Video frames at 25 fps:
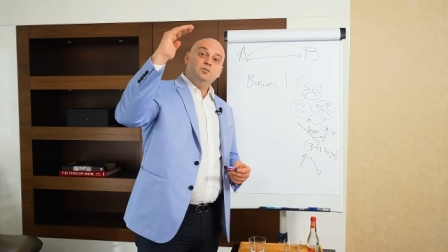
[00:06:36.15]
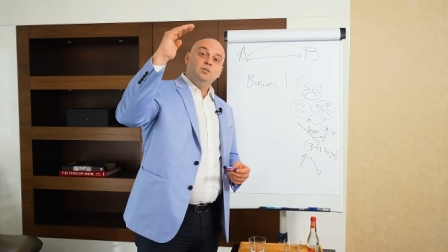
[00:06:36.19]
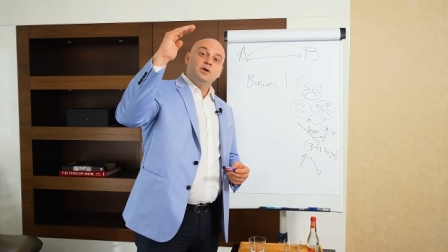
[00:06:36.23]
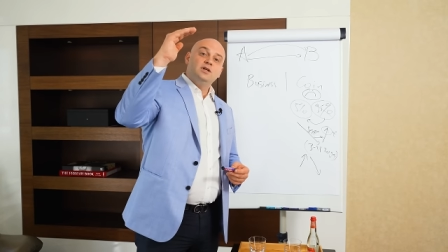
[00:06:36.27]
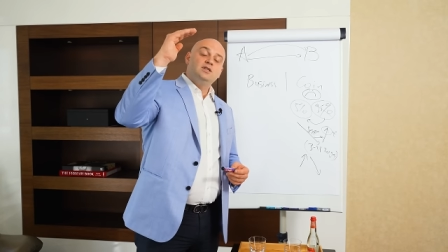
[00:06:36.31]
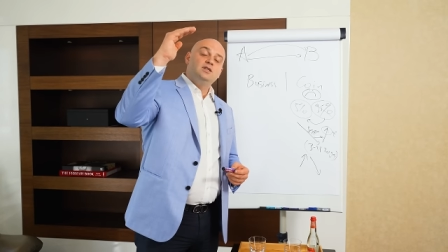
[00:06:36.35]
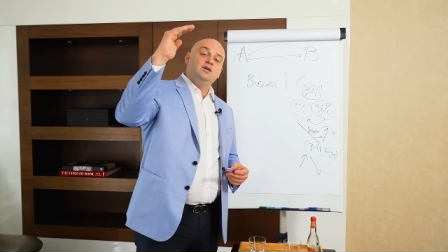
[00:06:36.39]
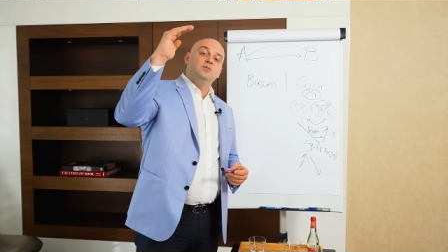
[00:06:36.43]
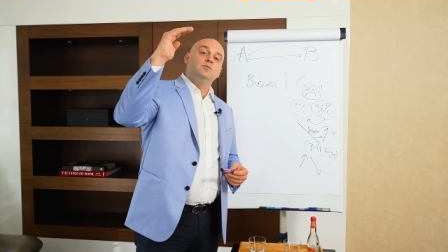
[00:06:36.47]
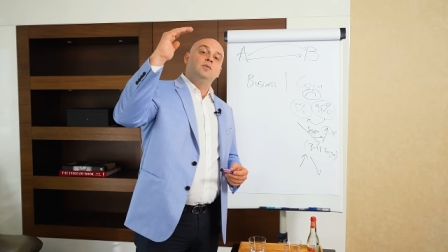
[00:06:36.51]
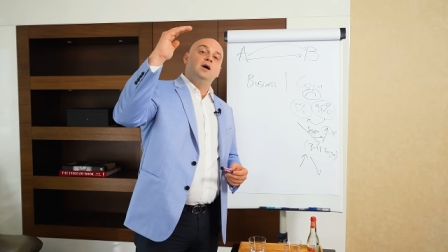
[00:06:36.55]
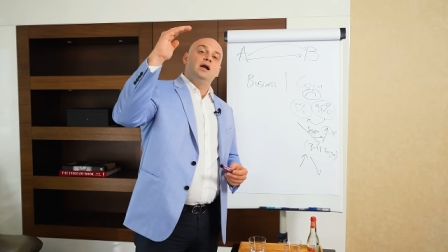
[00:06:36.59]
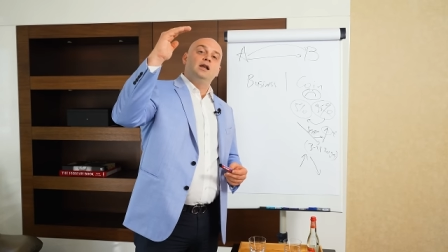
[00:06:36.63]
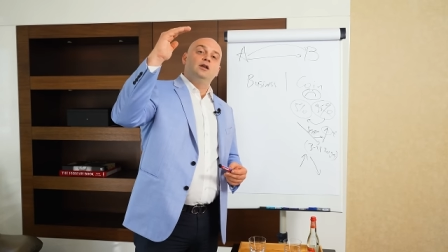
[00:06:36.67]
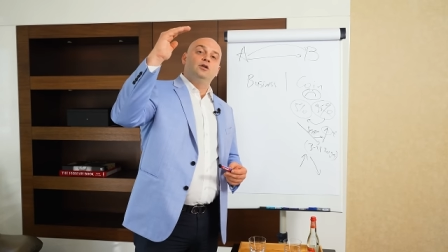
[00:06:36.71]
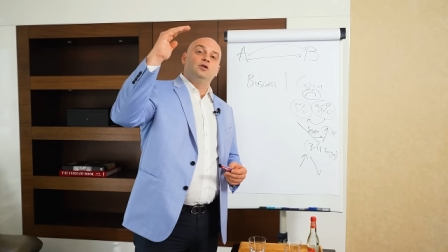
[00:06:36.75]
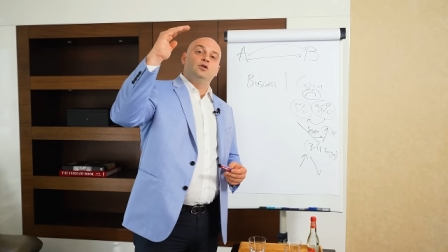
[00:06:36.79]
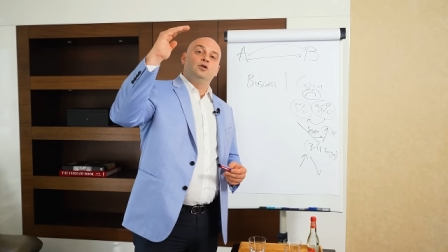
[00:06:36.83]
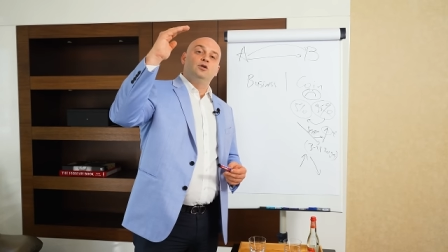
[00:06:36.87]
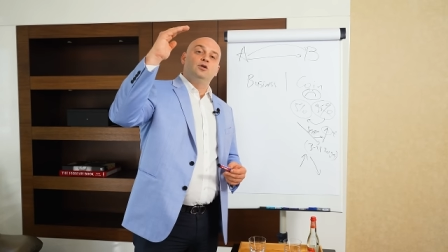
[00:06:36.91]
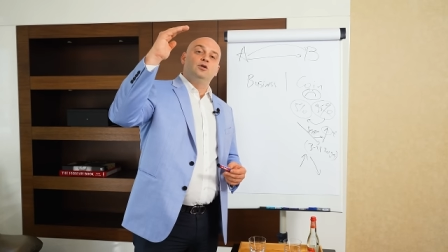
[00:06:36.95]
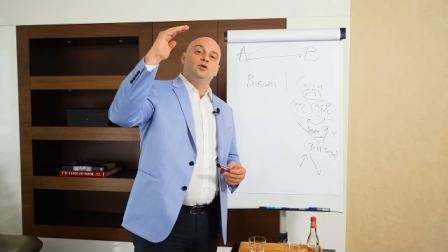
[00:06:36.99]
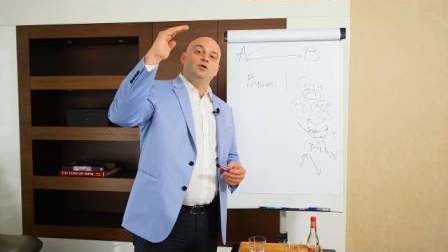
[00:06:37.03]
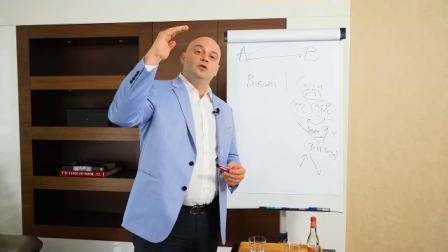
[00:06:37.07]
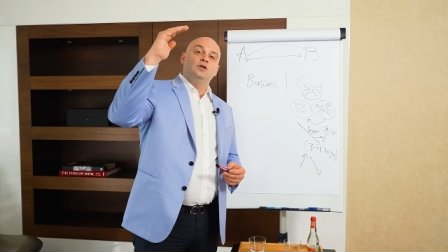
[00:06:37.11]

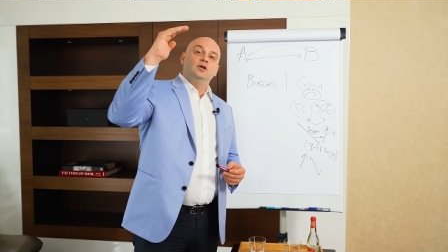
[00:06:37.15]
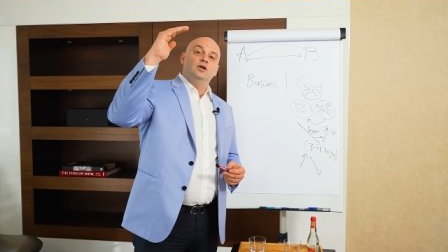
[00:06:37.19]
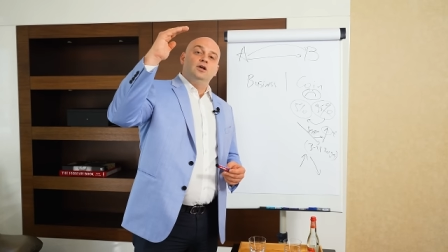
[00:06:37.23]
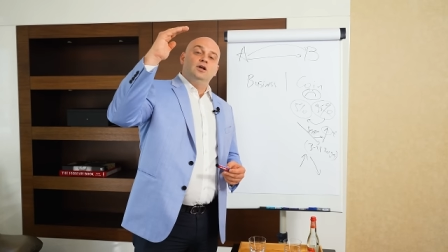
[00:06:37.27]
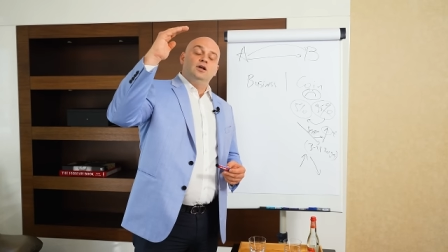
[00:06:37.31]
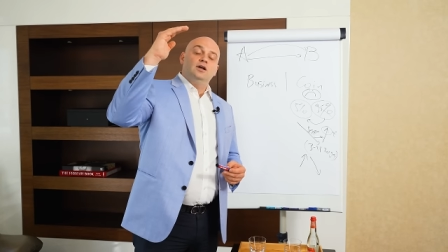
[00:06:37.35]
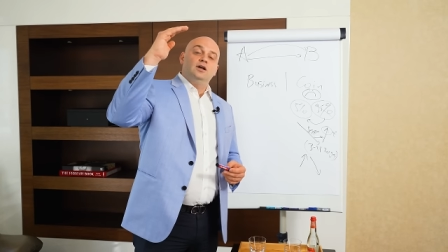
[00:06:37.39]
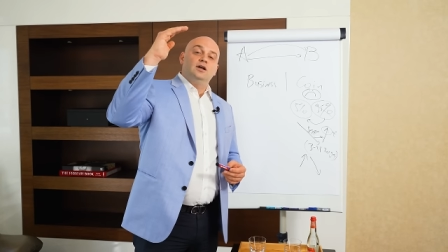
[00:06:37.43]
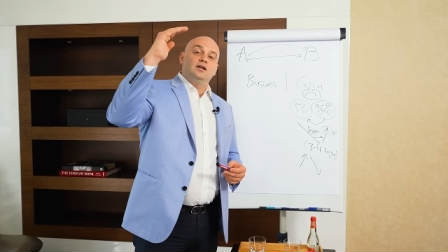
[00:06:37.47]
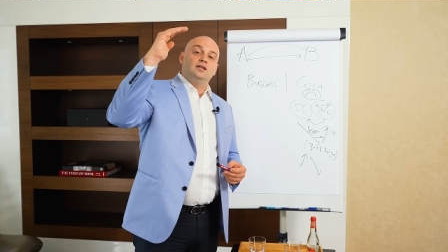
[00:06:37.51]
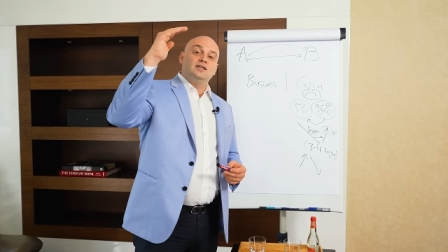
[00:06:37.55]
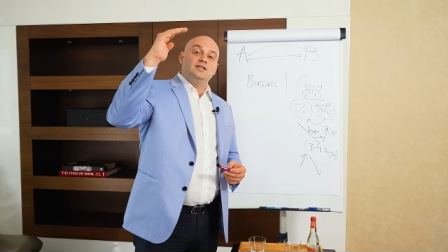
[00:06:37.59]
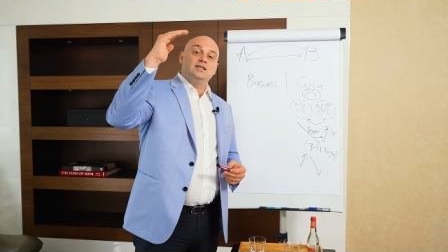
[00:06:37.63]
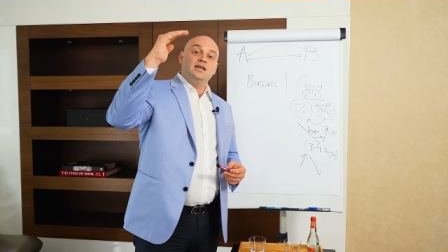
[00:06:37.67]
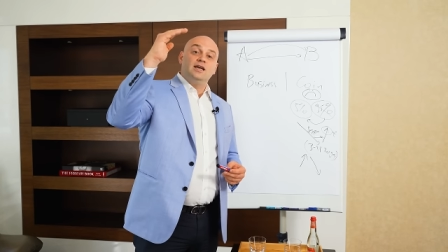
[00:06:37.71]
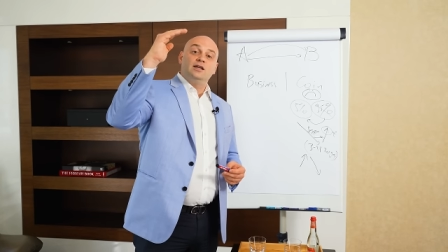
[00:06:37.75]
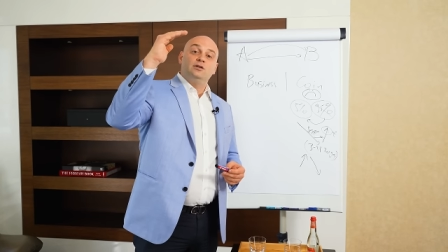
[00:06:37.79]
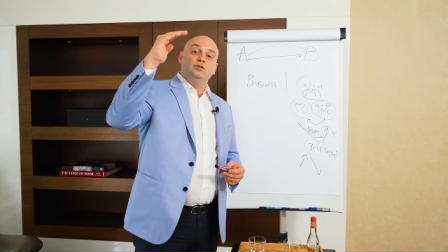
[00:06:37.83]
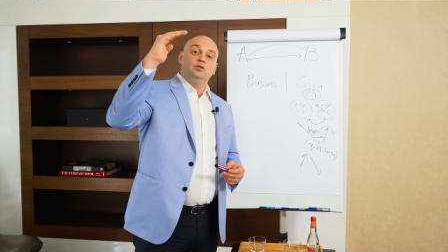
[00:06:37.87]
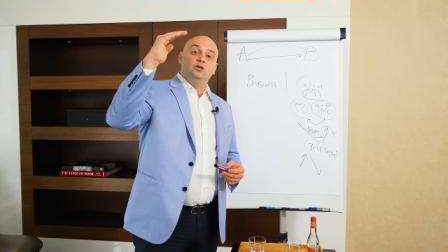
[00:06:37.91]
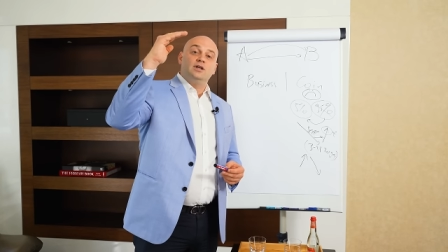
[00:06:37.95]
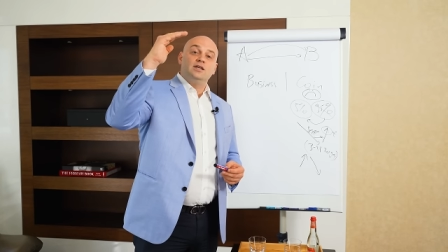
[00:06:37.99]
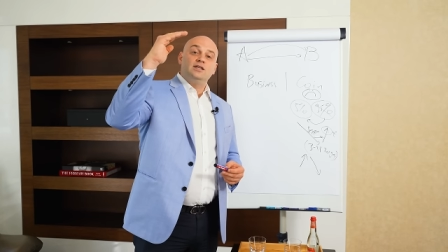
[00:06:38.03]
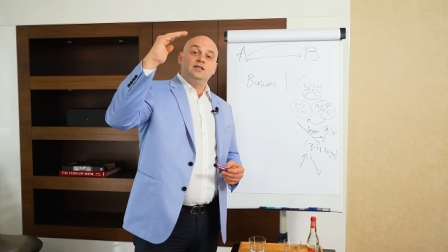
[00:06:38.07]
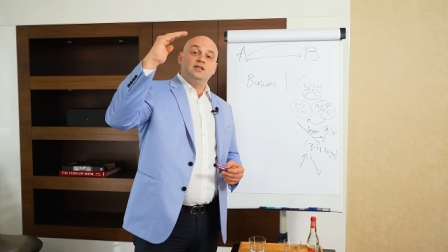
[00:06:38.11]
максимальную э,
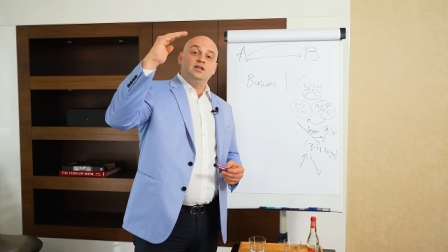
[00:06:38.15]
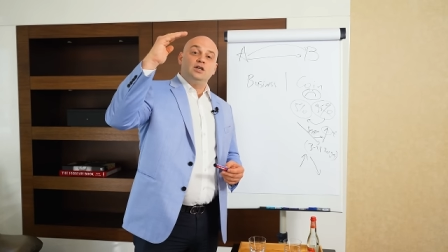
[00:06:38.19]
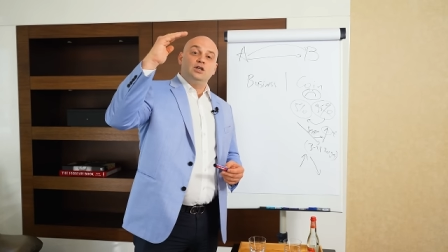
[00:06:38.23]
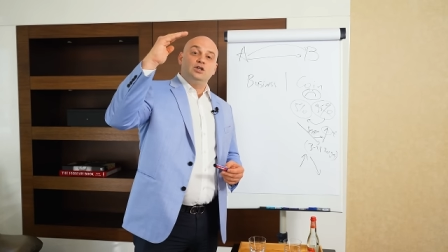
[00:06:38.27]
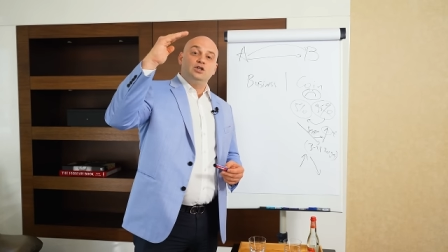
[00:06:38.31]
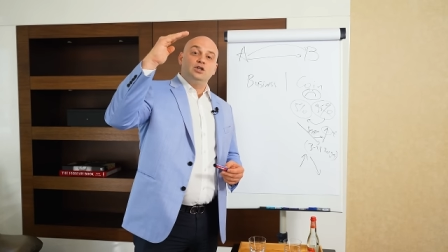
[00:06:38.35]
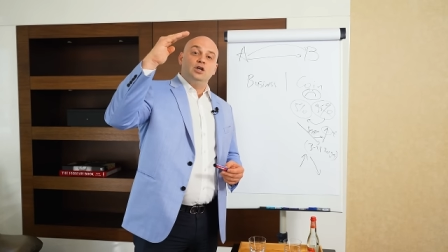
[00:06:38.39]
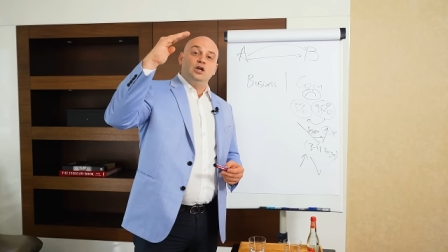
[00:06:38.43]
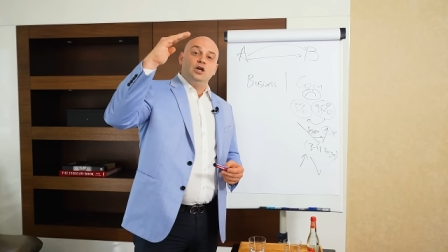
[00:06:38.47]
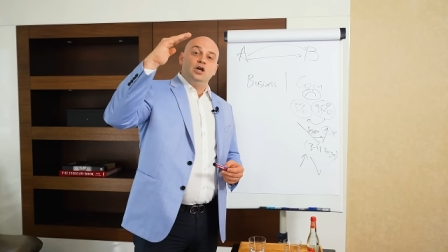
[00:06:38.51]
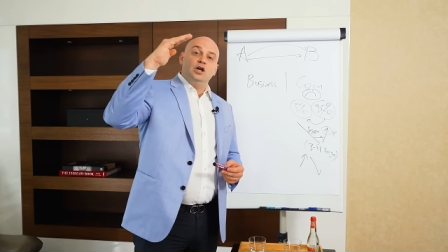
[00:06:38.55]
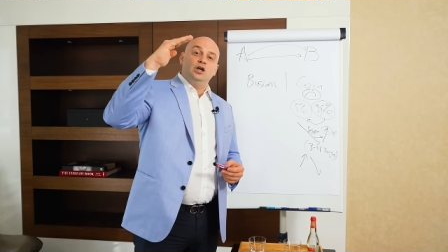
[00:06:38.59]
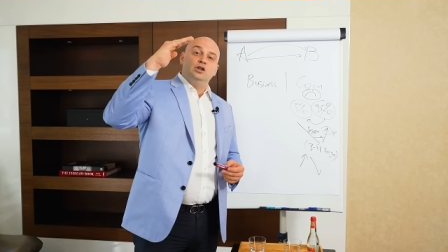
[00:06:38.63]
цену достичь,